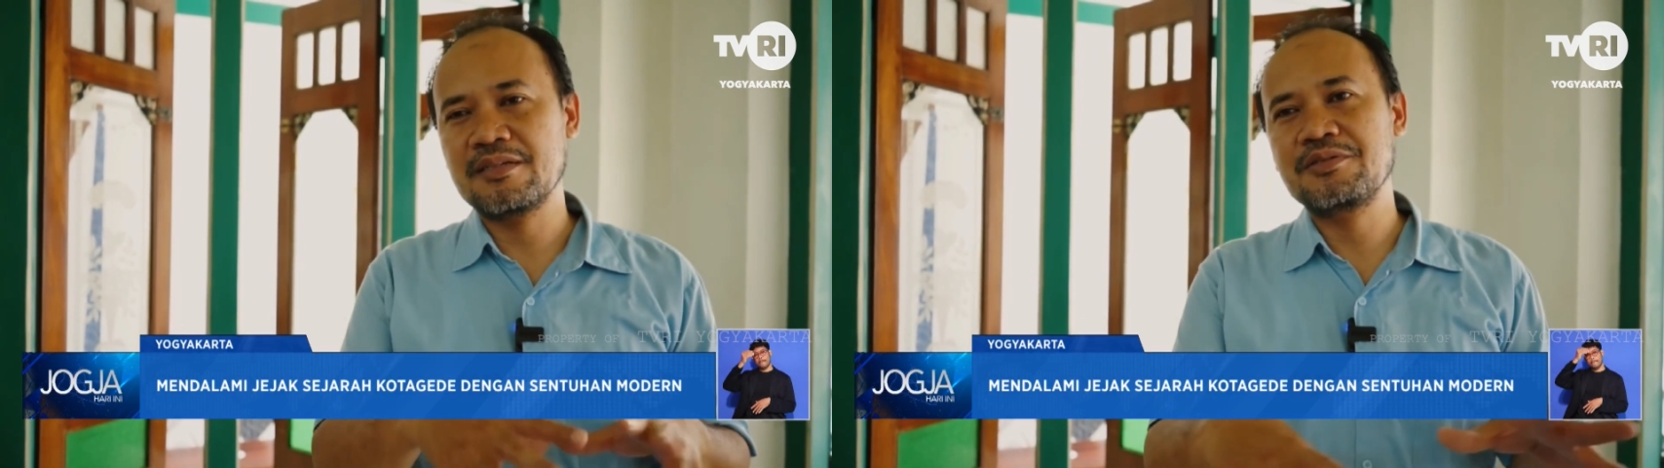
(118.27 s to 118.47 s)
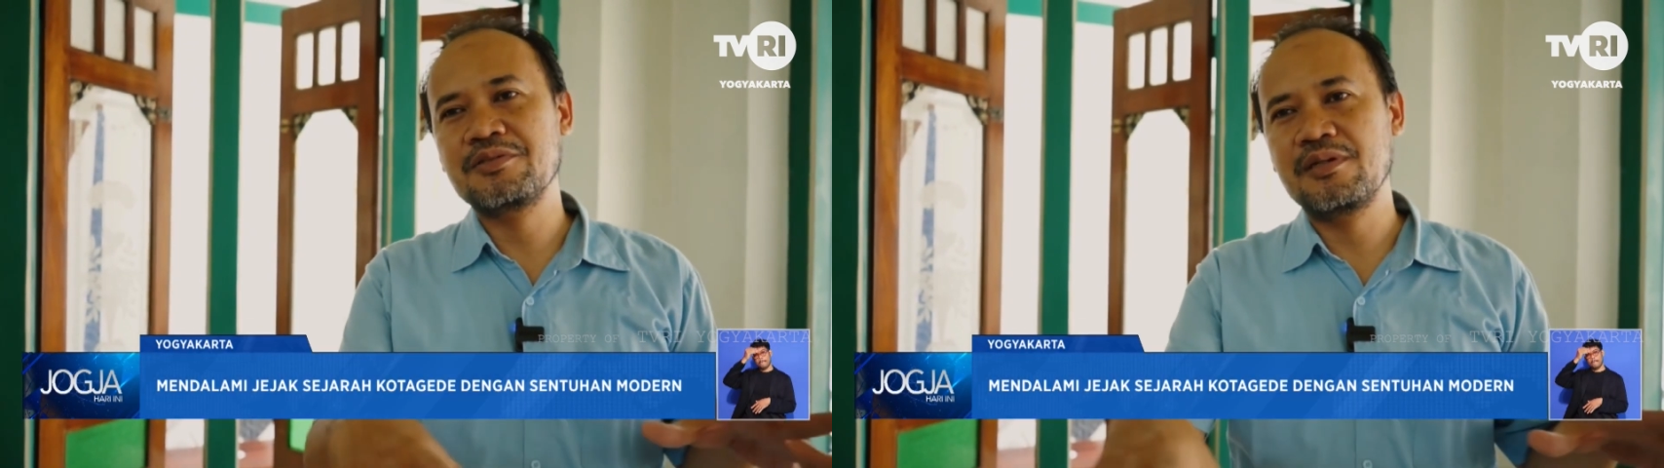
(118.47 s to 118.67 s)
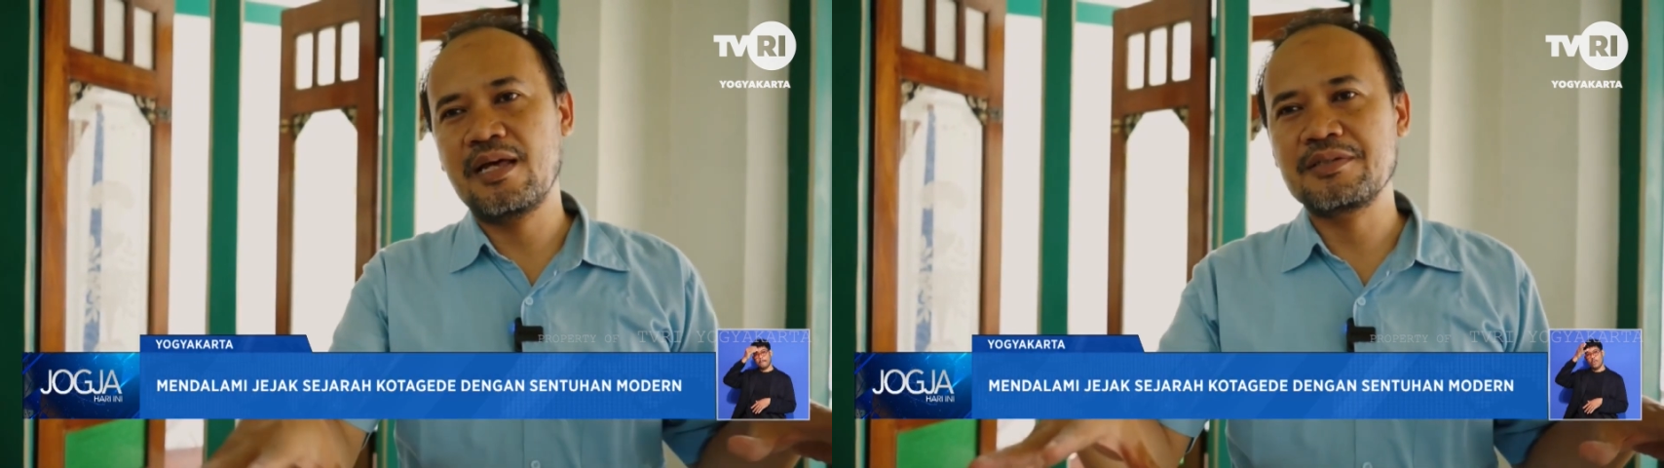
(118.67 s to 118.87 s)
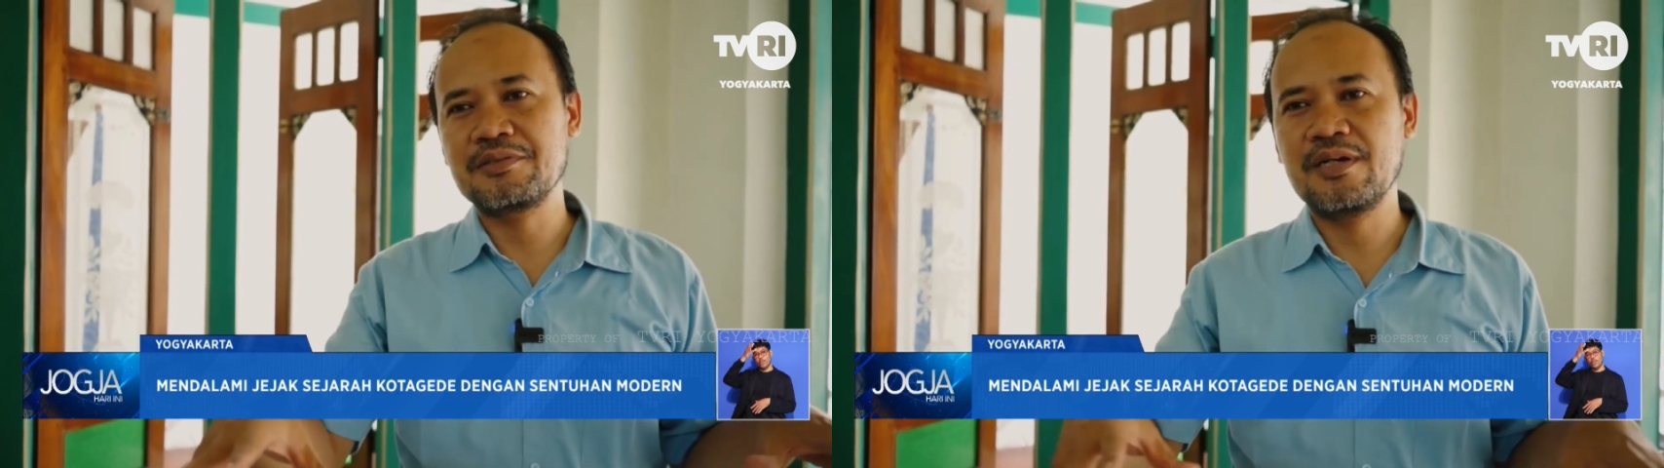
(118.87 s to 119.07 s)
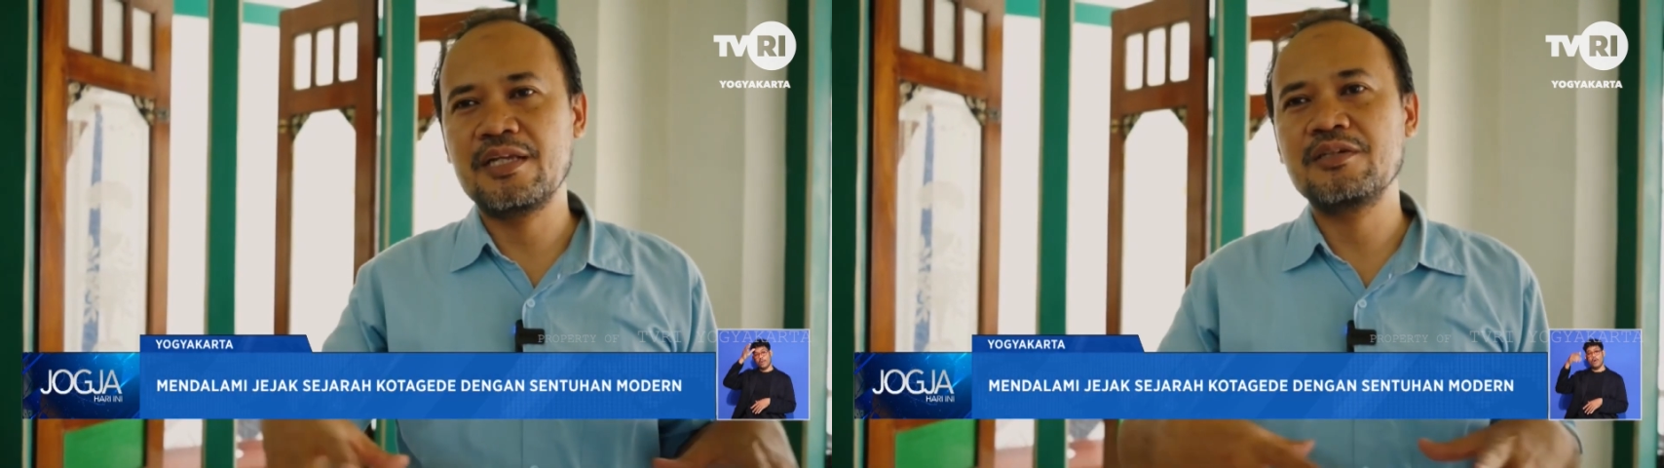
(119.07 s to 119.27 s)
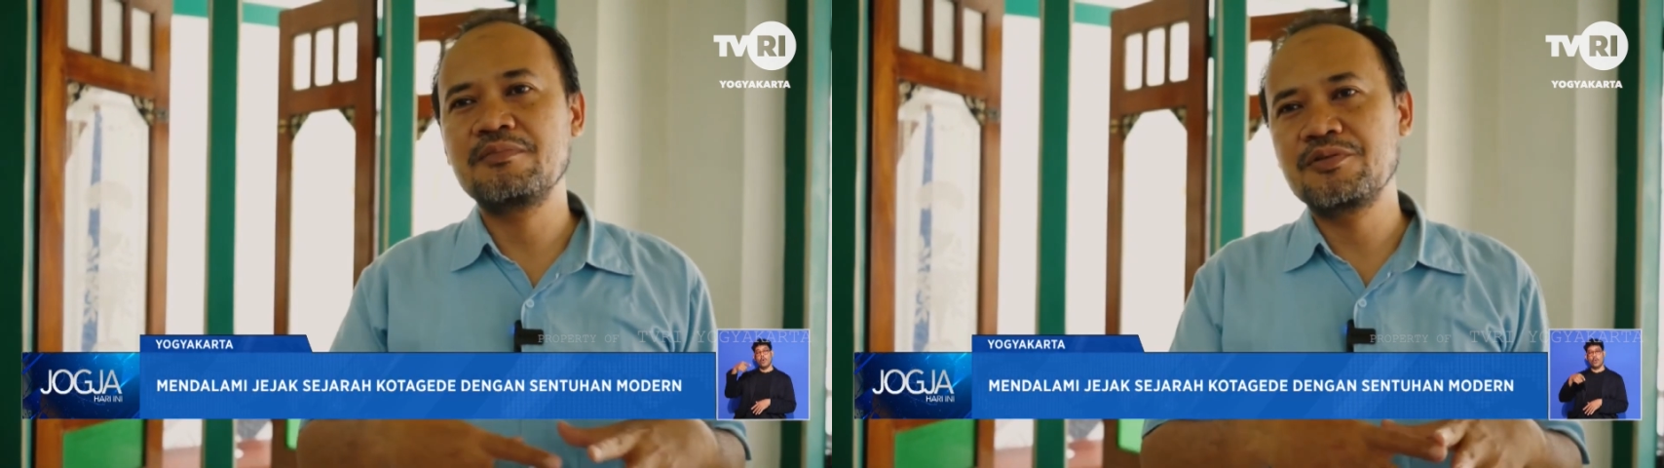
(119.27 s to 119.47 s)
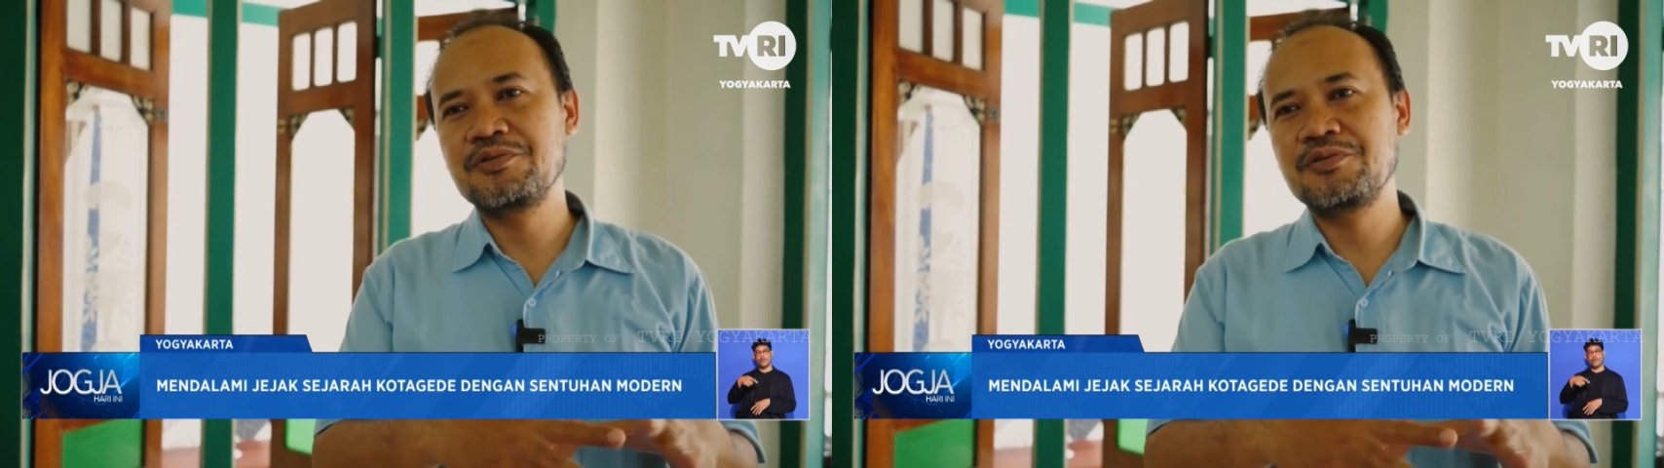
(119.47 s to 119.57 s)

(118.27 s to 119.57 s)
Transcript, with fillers: terjun langsung atau